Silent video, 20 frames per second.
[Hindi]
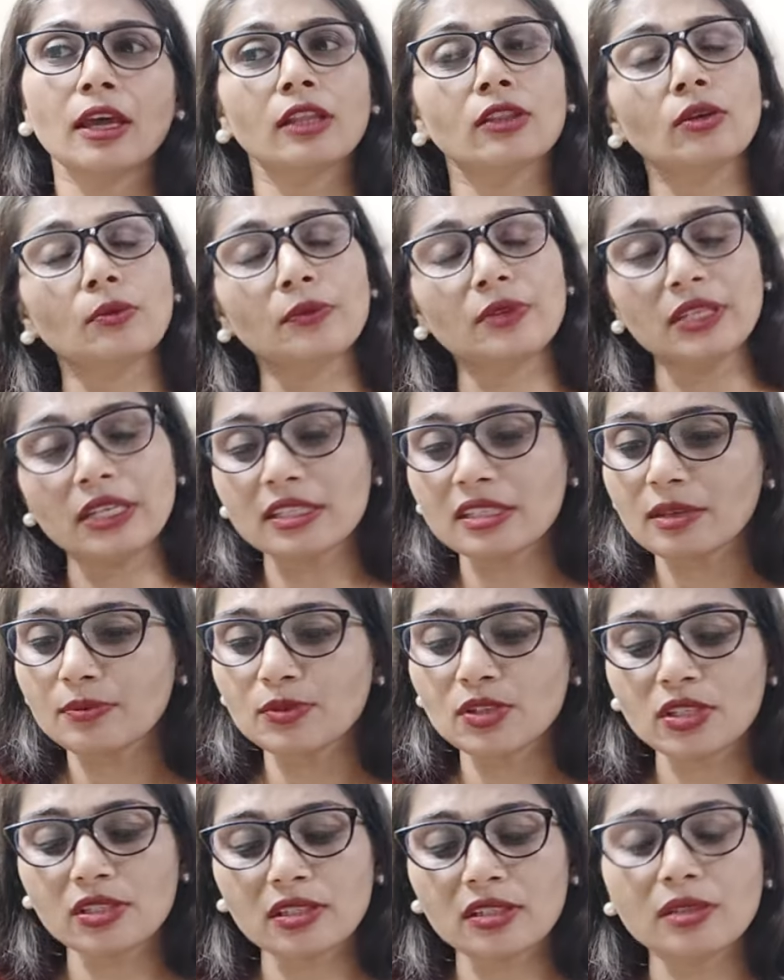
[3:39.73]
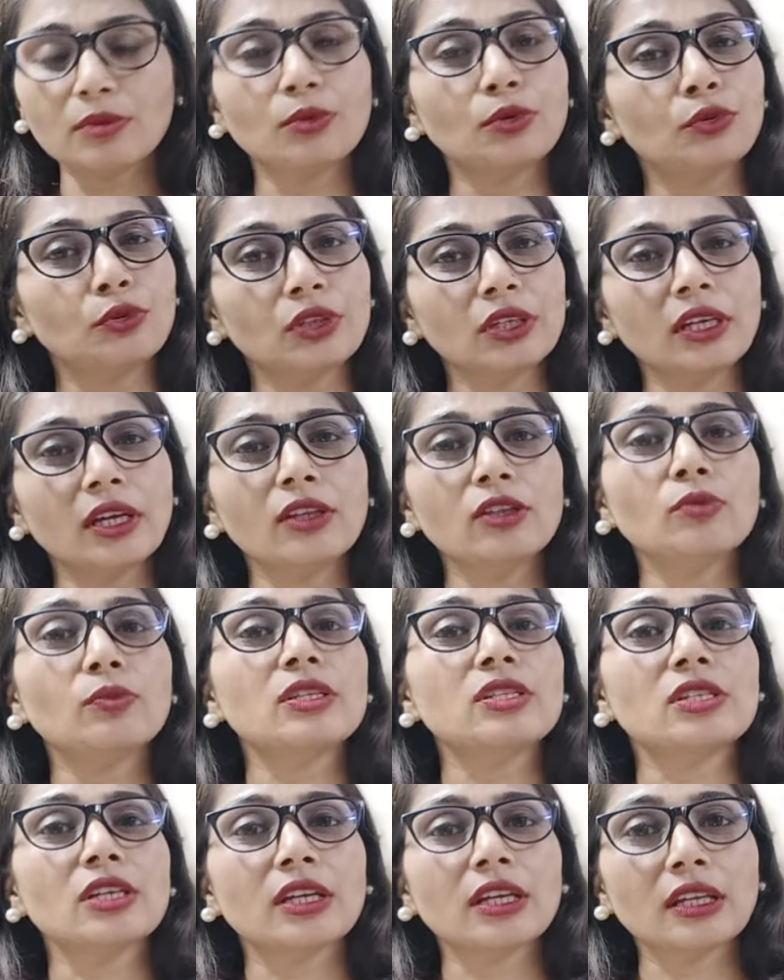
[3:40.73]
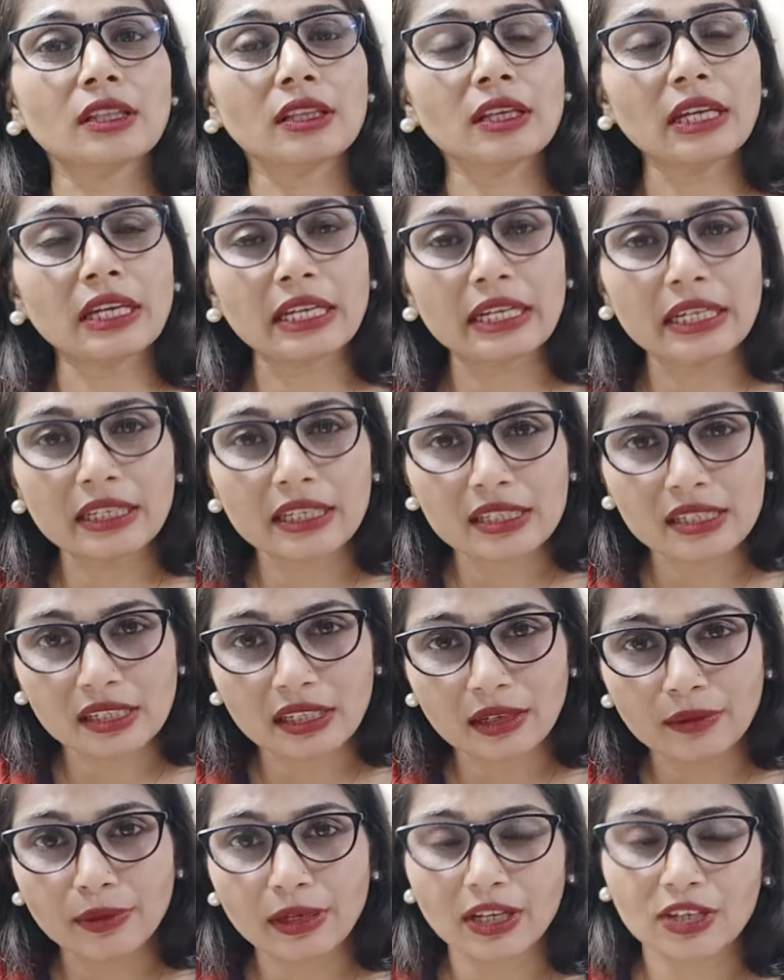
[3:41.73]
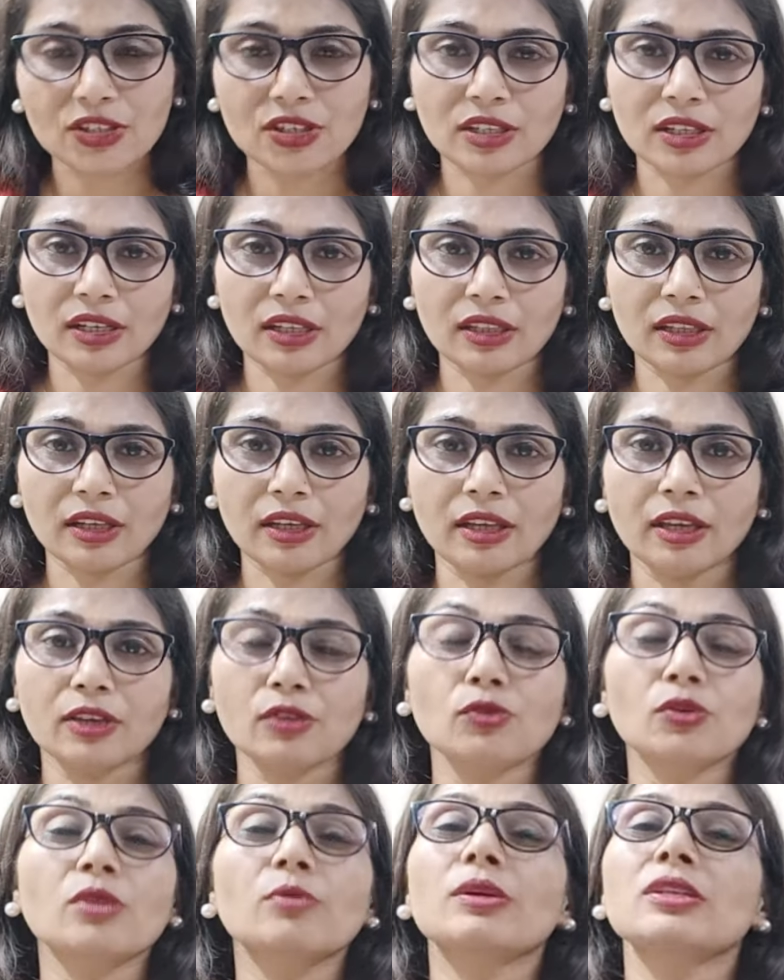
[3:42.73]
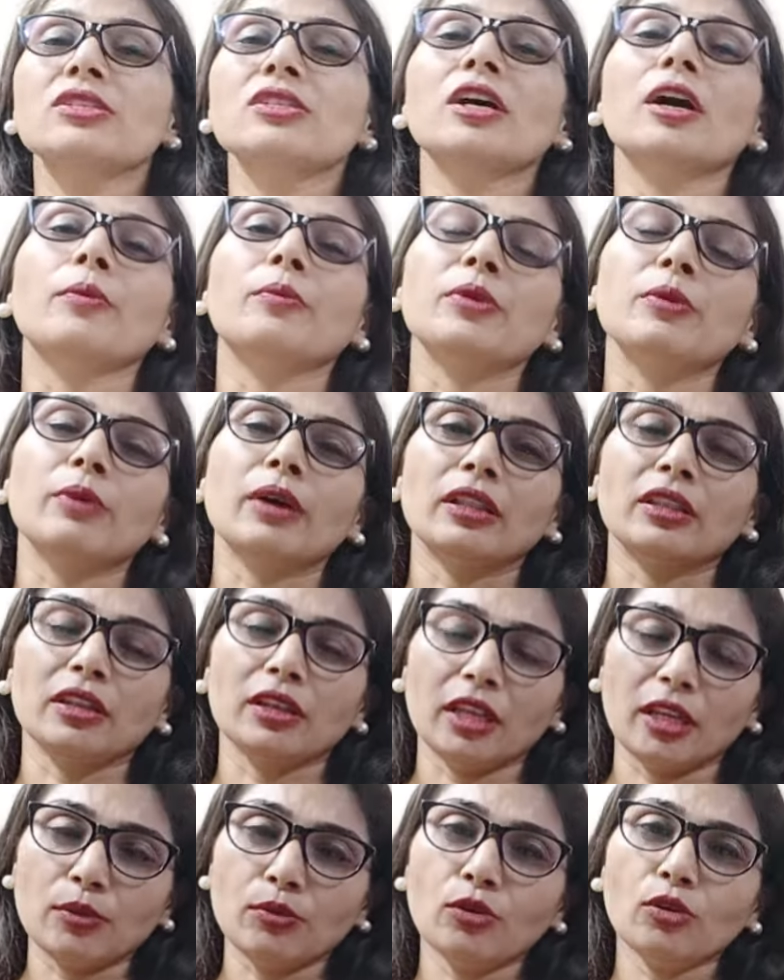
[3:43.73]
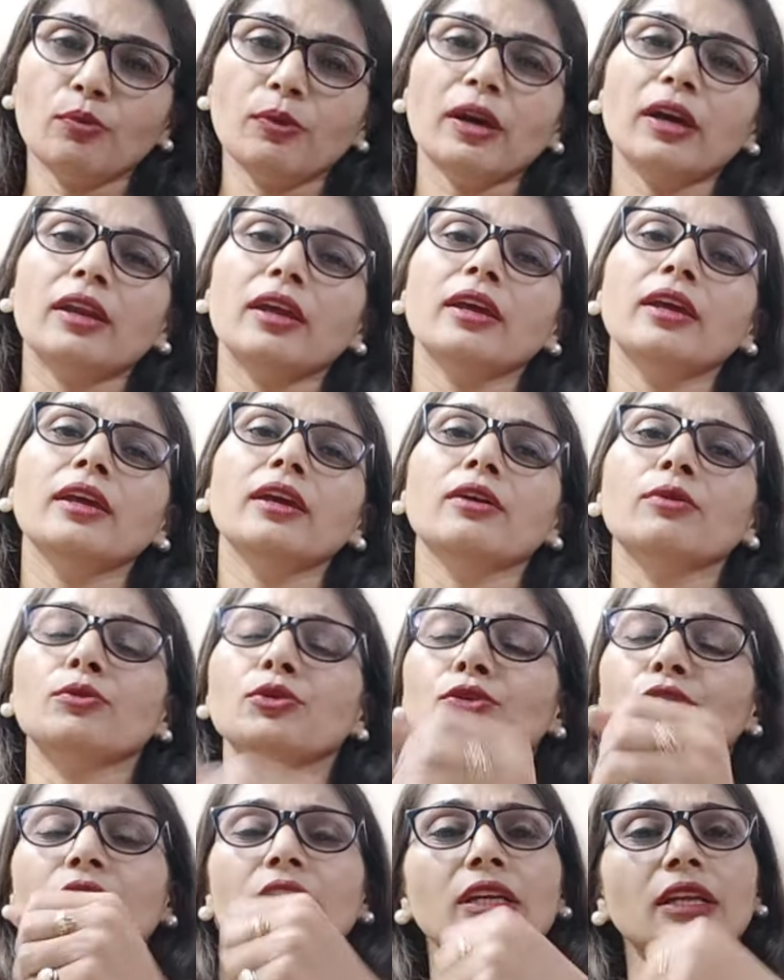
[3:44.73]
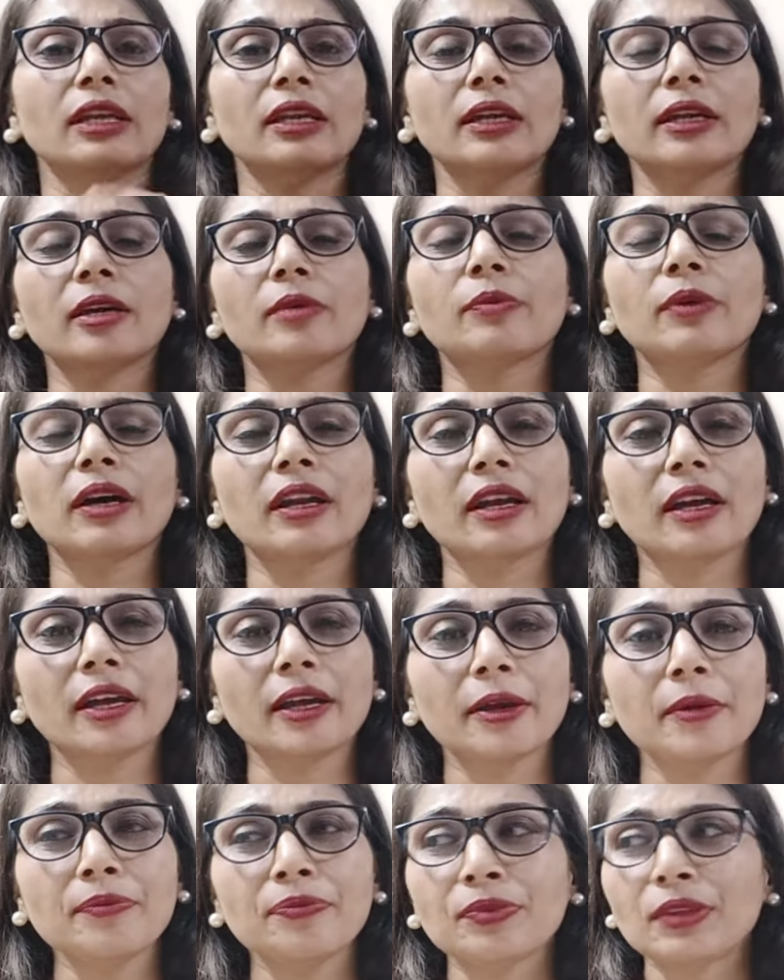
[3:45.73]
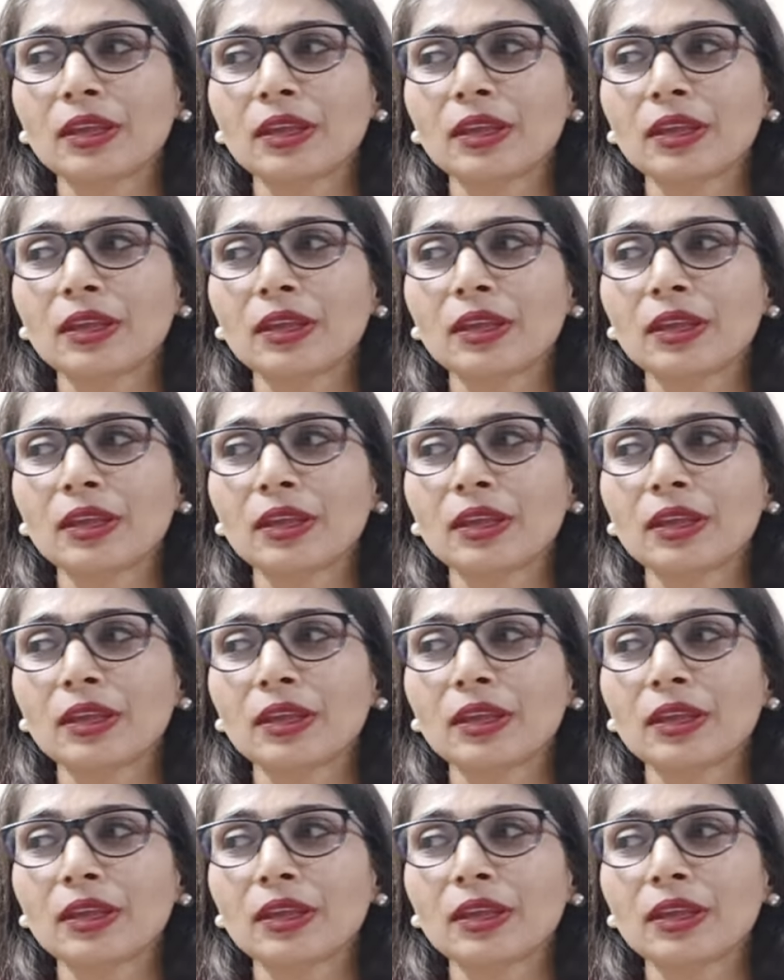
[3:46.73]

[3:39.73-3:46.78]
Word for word: तब ये सब चीज़ें जब होती हैं तो बच्चे के अंदर ए के भी लक्षण आते हैं क्योंकि बच्चा अपनी बातें नहीं बोल पा रहा है कम्युनिकेट नहीं कर पा रहा है